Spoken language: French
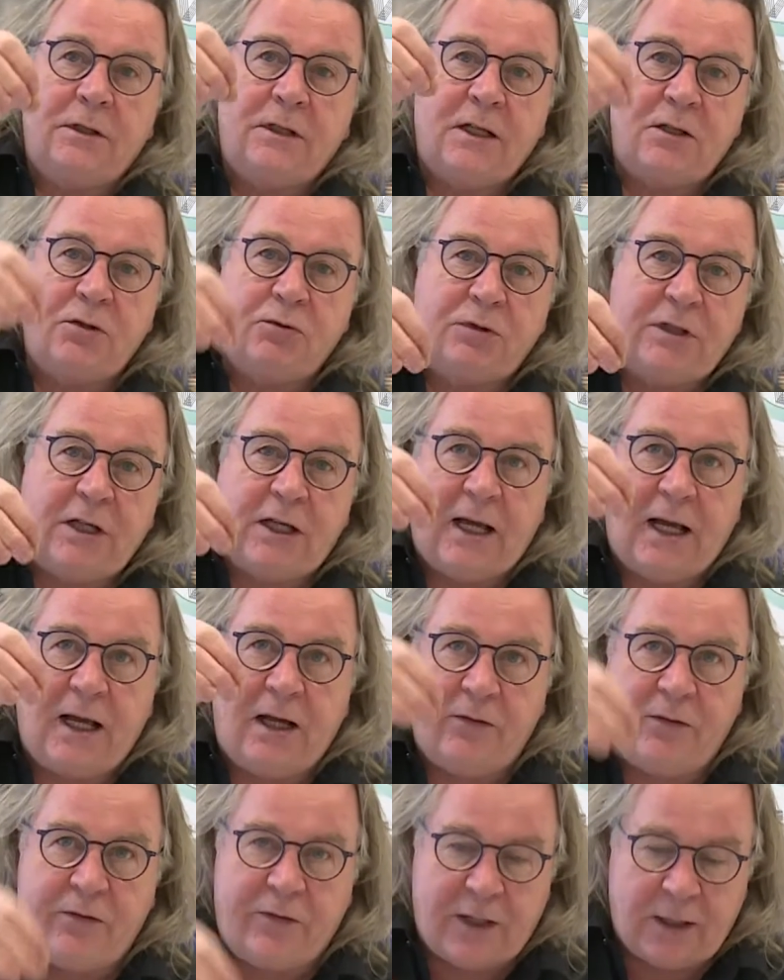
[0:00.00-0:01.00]
d'ajouter
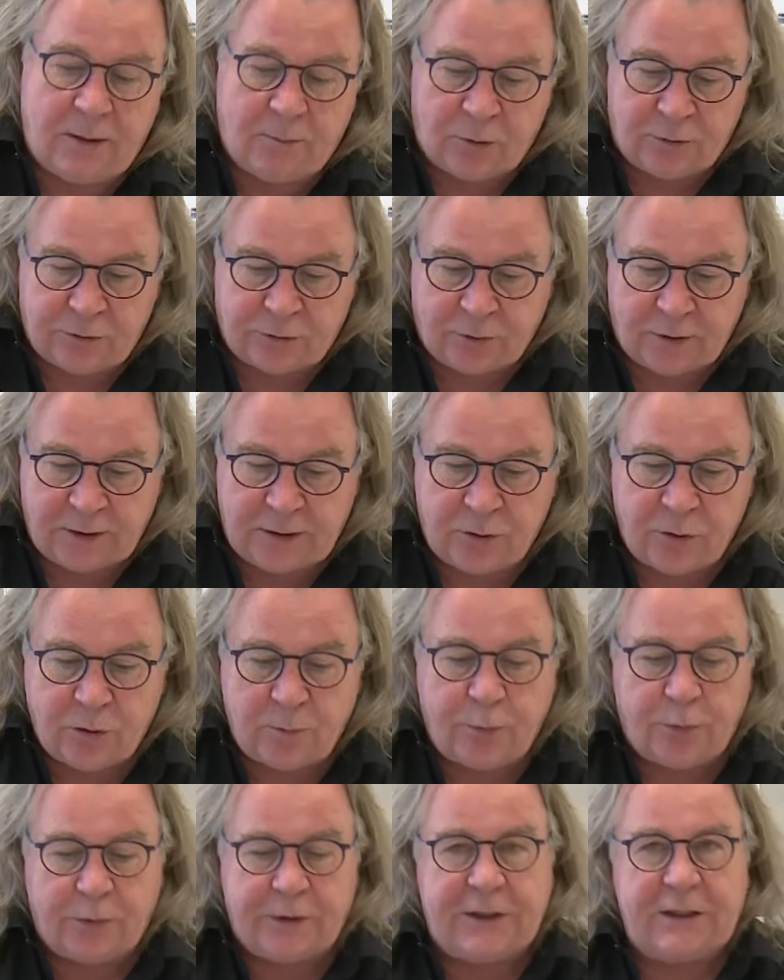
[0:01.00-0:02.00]
un verbe entre les deux
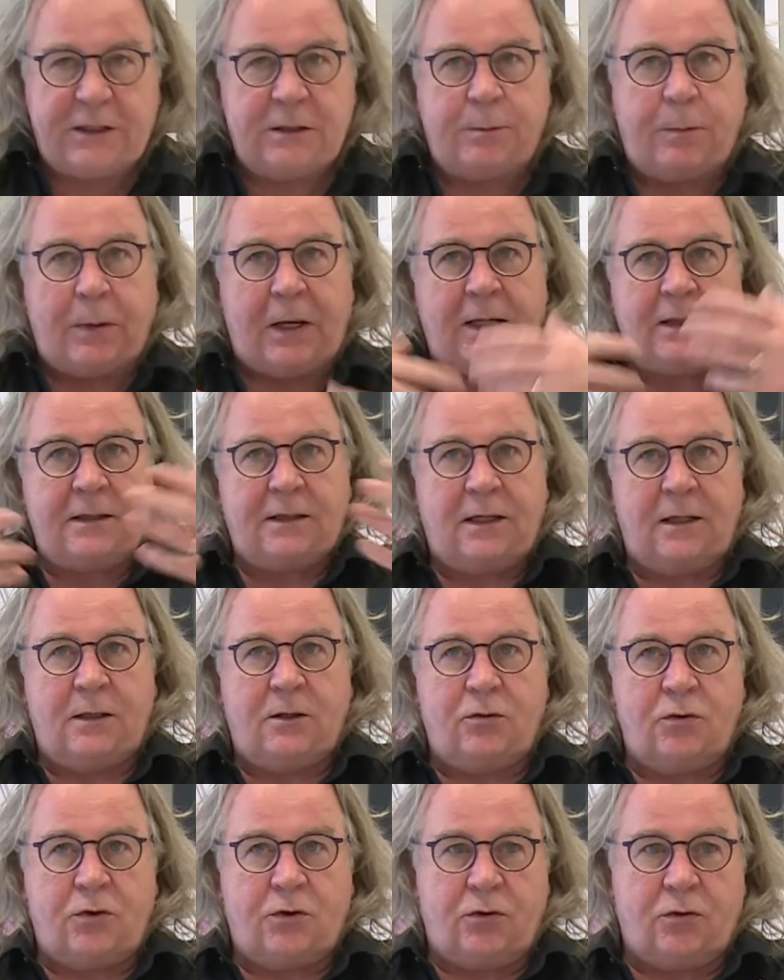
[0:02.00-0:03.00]
pour qu'il se passe
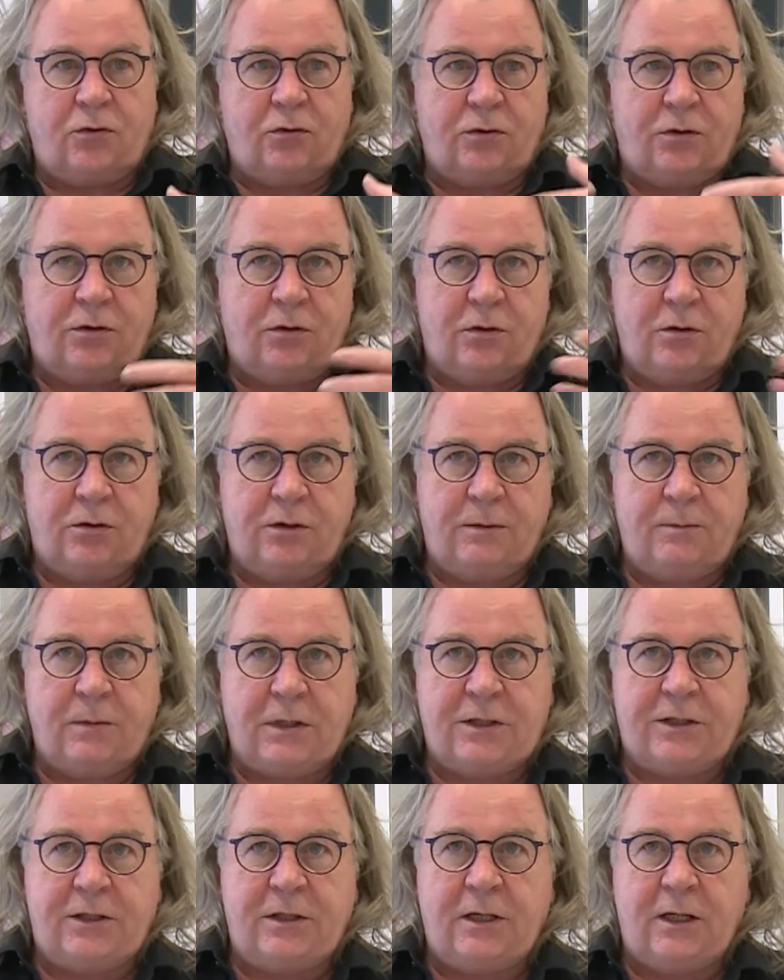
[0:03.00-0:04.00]
quelque chose
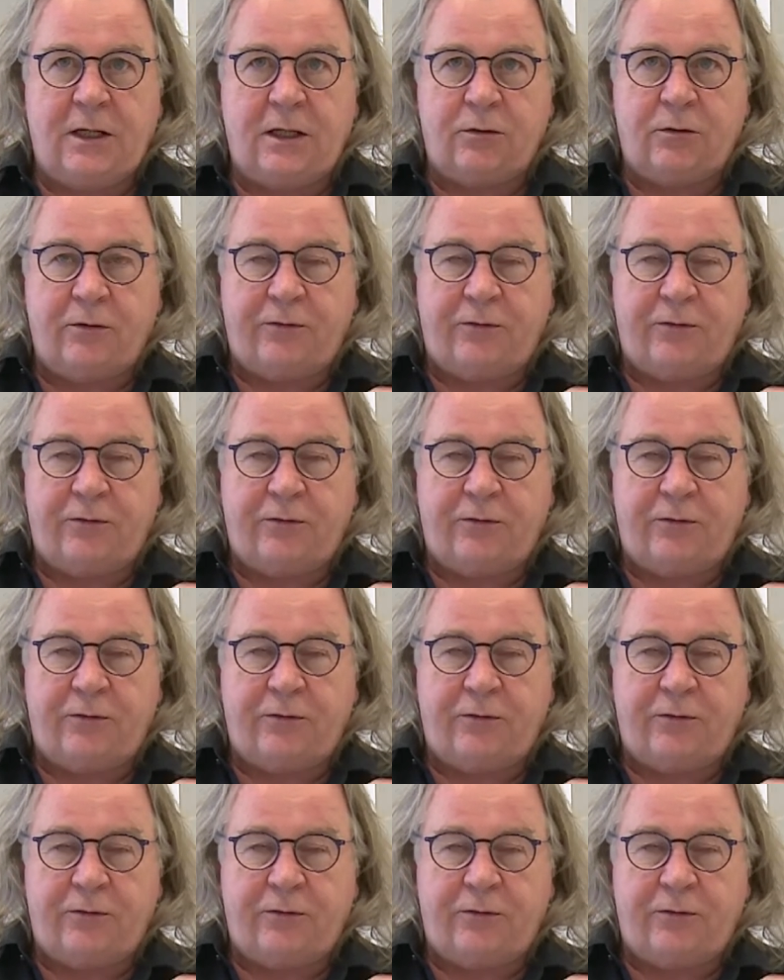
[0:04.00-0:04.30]
d'imaginaire,